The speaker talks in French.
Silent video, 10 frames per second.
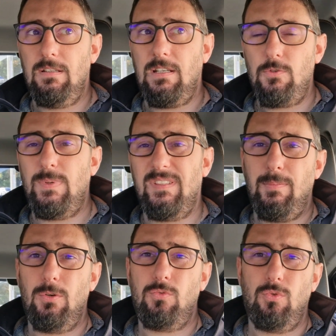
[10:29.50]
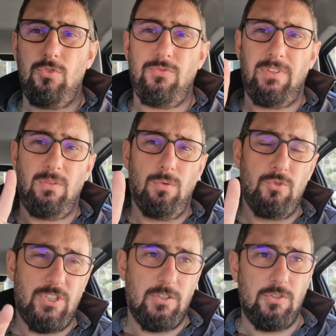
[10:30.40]
quand je passais par l'autoroute, je faisais deux
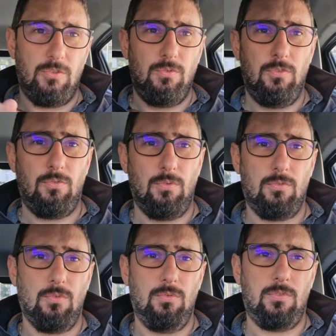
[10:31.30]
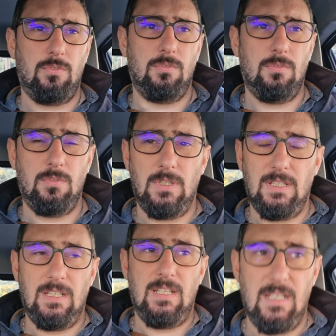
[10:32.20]
recharges. Une sur l'autoroute
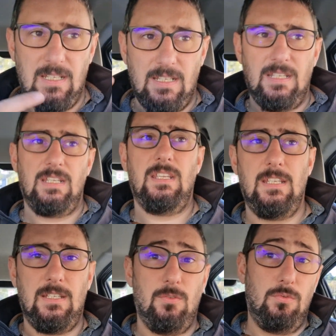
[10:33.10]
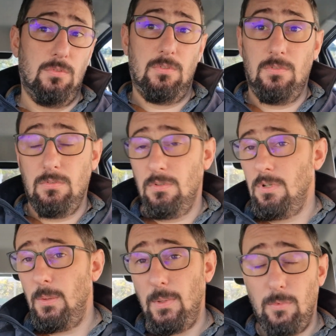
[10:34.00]
et une
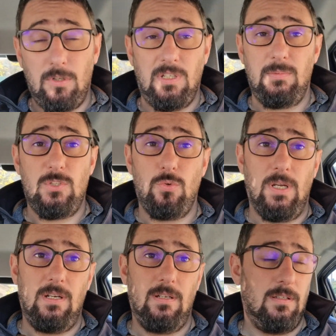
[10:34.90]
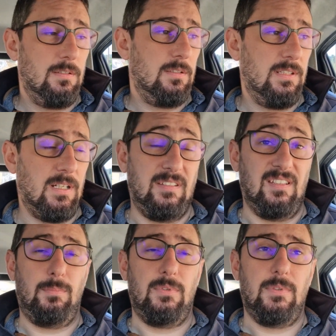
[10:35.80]
à ma borne habituelle dans les Alpes.